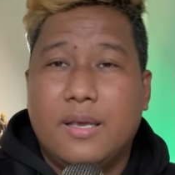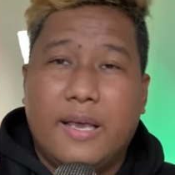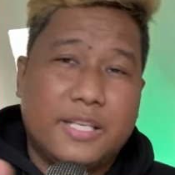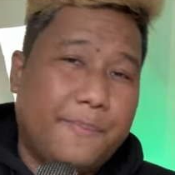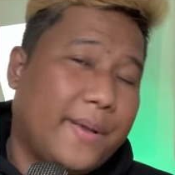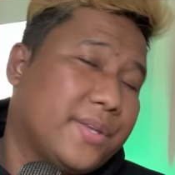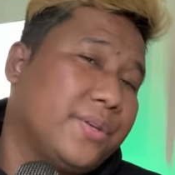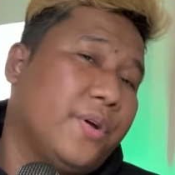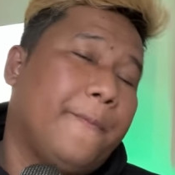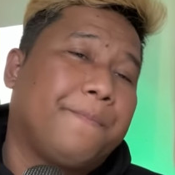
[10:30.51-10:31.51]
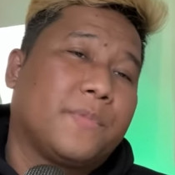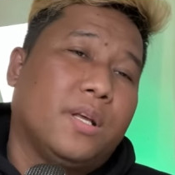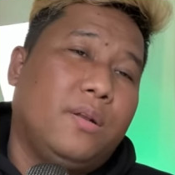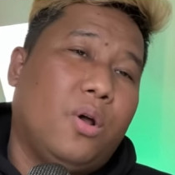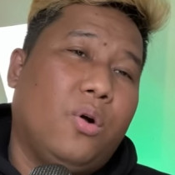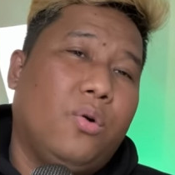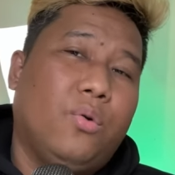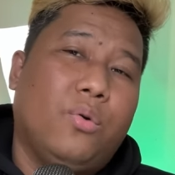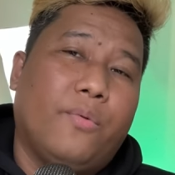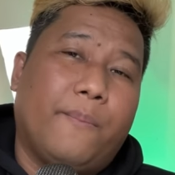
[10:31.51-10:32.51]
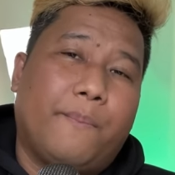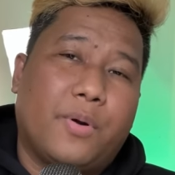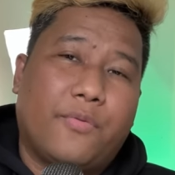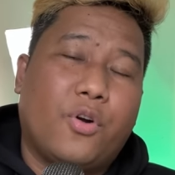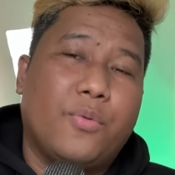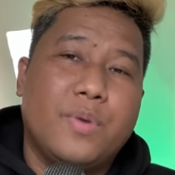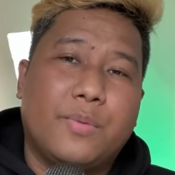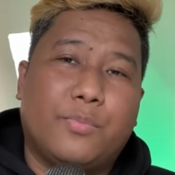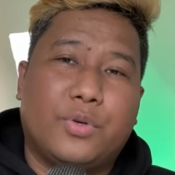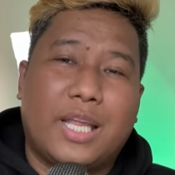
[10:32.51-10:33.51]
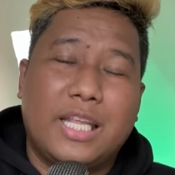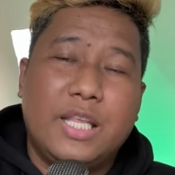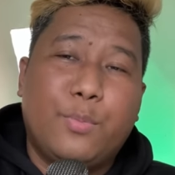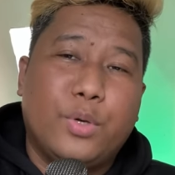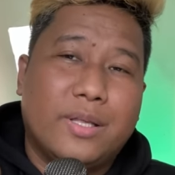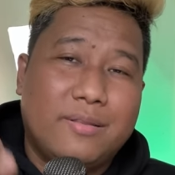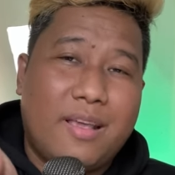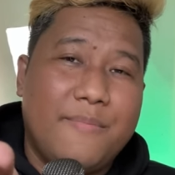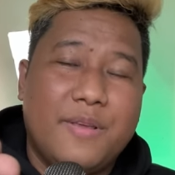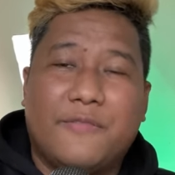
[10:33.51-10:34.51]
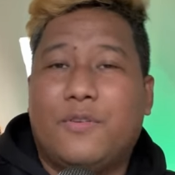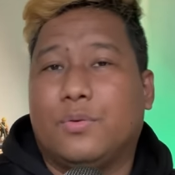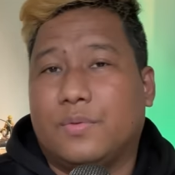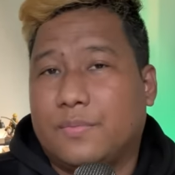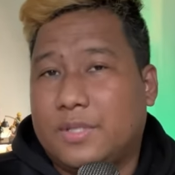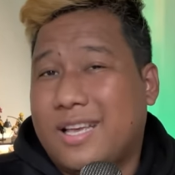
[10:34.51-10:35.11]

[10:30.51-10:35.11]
expect nyo low performing po yan. Hindi po yan gaming phone.